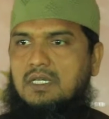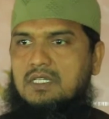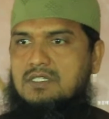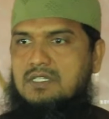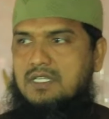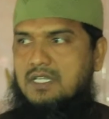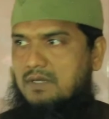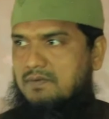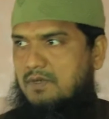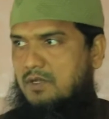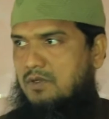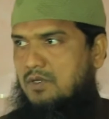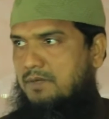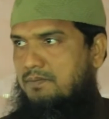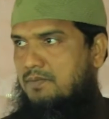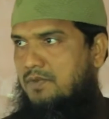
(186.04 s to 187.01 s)
আজকে
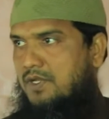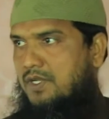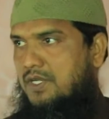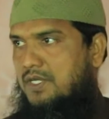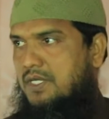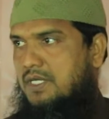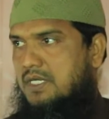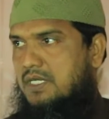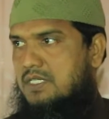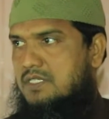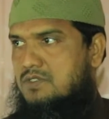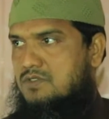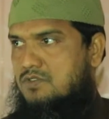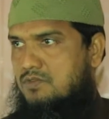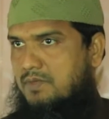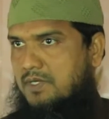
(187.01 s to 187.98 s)
আবারও আমরা
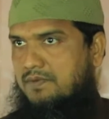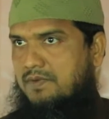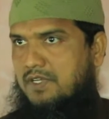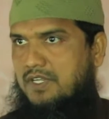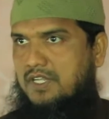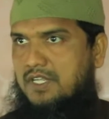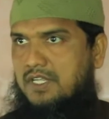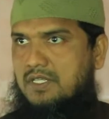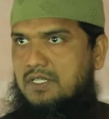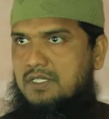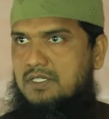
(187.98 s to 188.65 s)
জুমাবারে